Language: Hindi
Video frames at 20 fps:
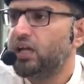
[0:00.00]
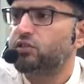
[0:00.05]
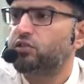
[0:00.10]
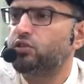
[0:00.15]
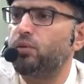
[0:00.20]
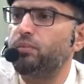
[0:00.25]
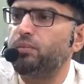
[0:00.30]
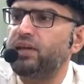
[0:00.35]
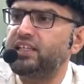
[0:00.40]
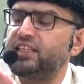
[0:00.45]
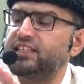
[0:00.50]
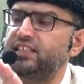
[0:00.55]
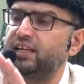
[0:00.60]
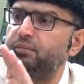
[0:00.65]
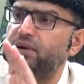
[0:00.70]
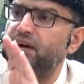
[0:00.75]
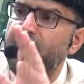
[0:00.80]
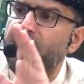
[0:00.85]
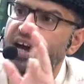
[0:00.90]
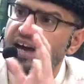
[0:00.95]
तो मैंने
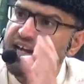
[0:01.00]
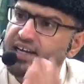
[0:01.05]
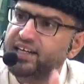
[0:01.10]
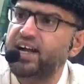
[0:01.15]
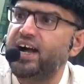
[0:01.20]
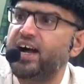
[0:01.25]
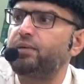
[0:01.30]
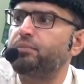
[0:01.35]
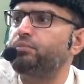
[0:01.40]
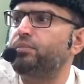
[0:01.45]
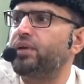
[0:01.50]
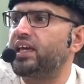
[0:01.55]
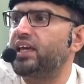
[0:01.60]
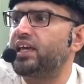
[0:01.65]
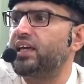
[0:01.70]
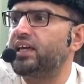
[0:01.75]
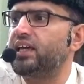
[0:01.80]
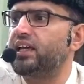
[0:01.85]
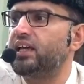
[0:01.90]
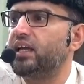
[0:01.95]
जब हर काम
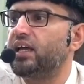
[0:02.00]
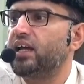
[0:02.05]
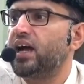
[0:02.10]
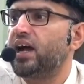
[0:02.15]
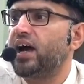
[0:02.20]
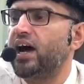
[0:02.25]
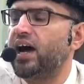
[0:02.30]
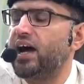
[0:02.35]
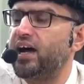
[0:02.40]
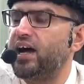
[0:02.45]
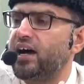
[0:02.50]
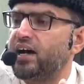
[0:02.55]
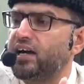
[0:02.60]
में आ,